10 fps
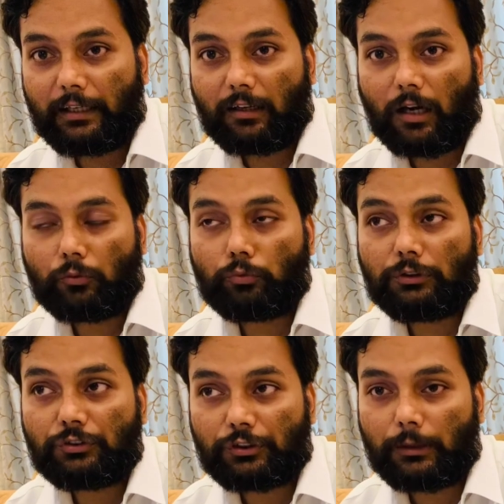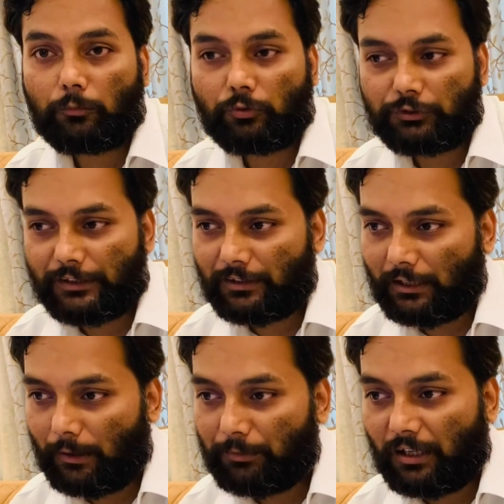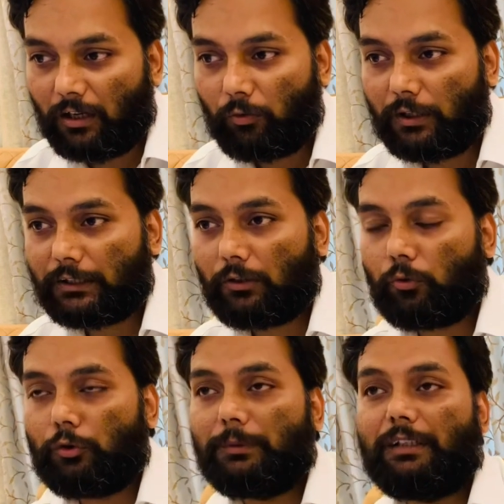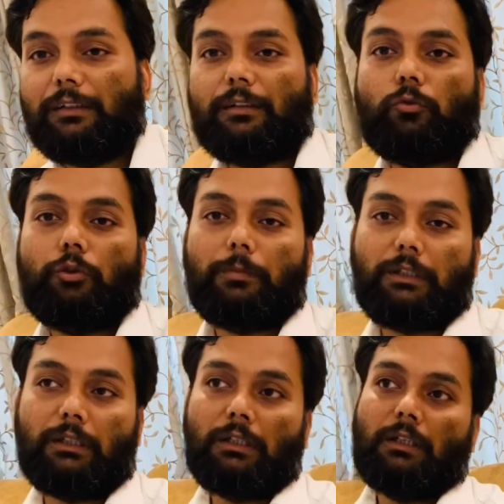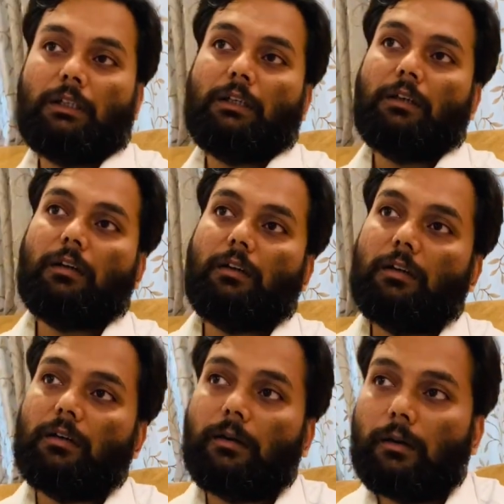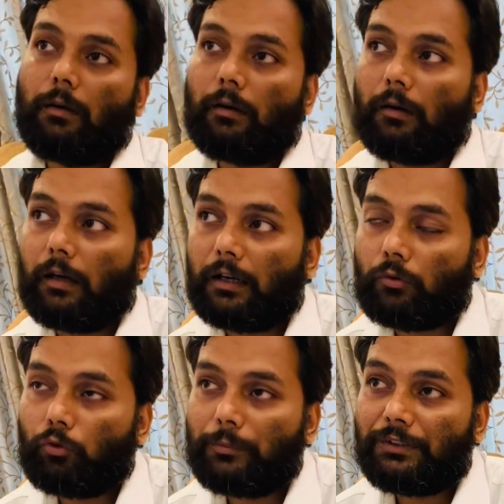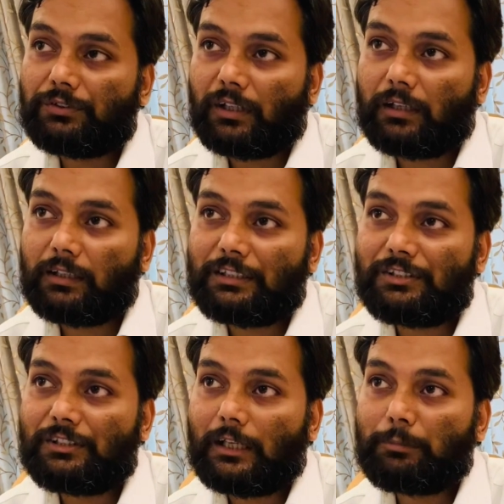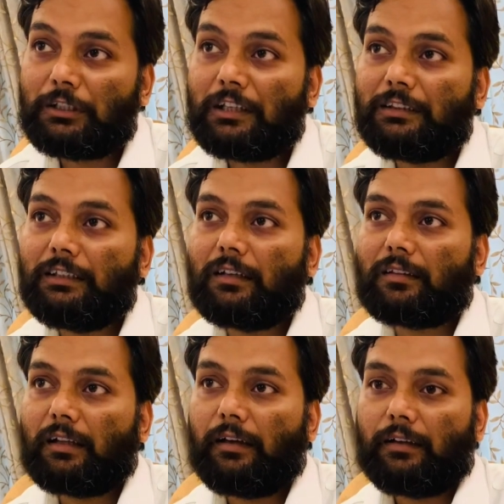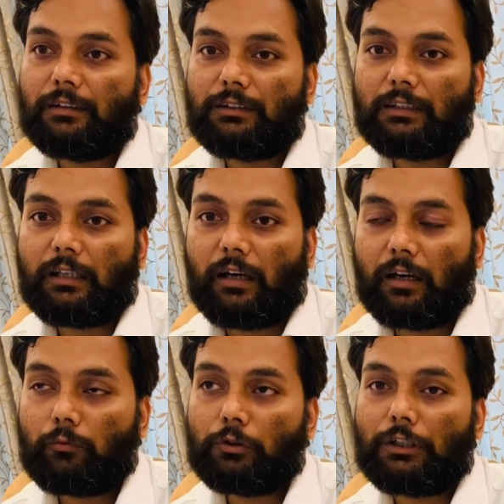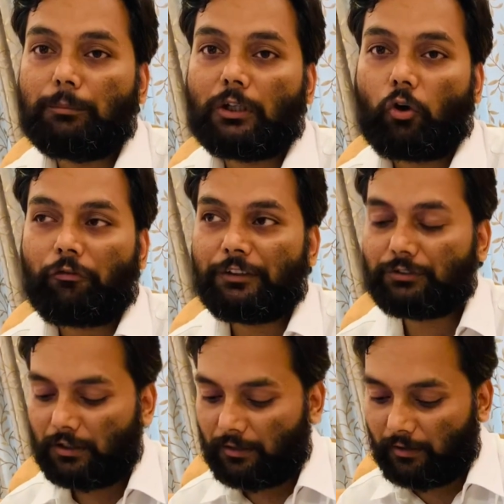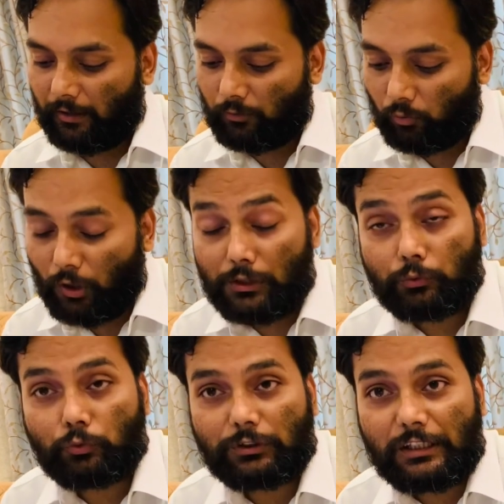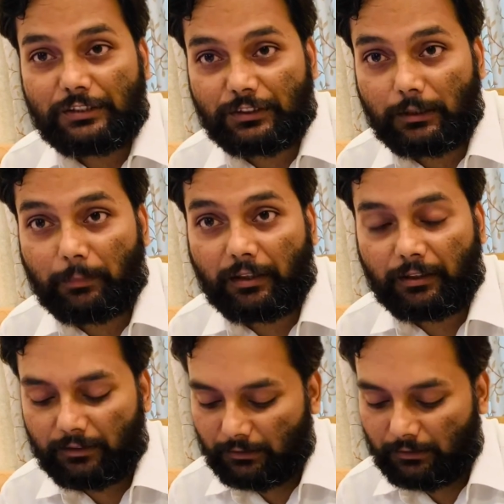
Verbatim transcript: एक कानून सेम हो जैसे कि आप देखा होगा कि कोई भी कोई भी आ, अगर कोई भी इंसान अगर किसी टाइप की गलती करता है ठीक है अगर वो क्रिमिनल ऑफेंस करता है तो कानून उसके लिए सेम है